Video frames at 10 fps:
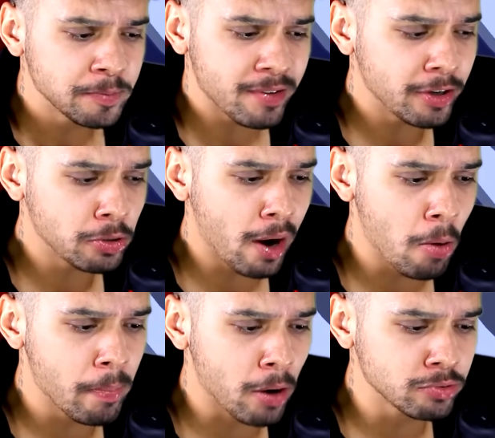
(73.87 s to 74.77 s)
Você vai jogar
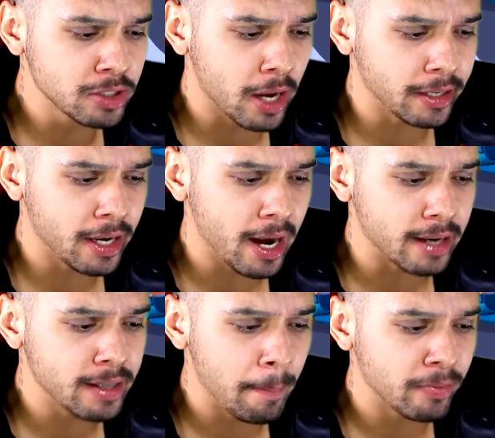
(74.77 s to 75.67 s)
um brawlzinho aqui,
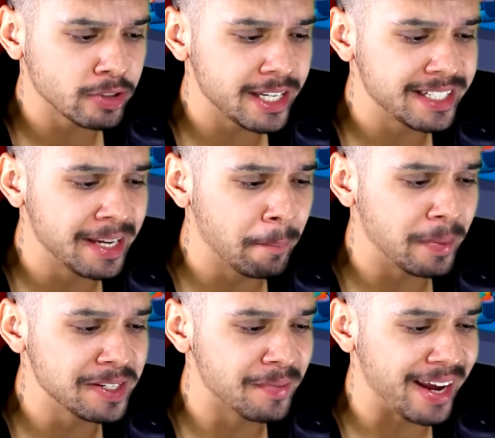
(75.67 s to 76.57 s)
cara, dá pra você
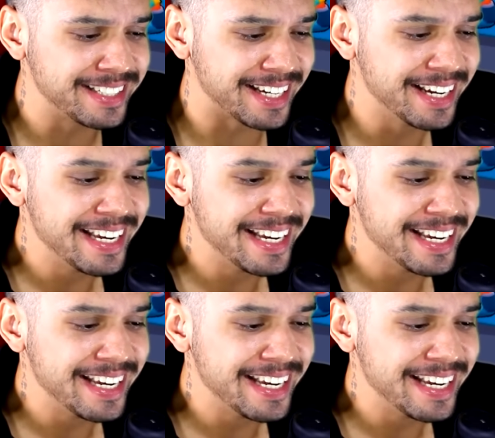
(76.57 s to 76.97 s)
simplesmente